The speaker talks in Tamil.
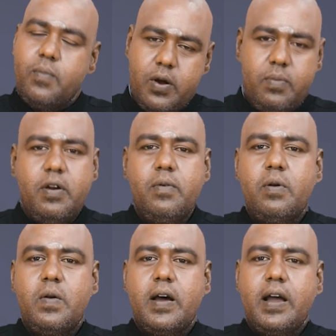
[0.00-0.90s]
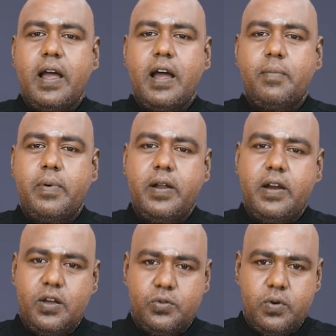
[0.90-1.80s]
மறுபடியும் வருவாங்க
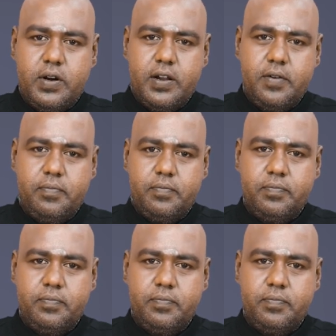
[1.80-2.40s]
அப்படின்னு நான் சொல்கிறேன்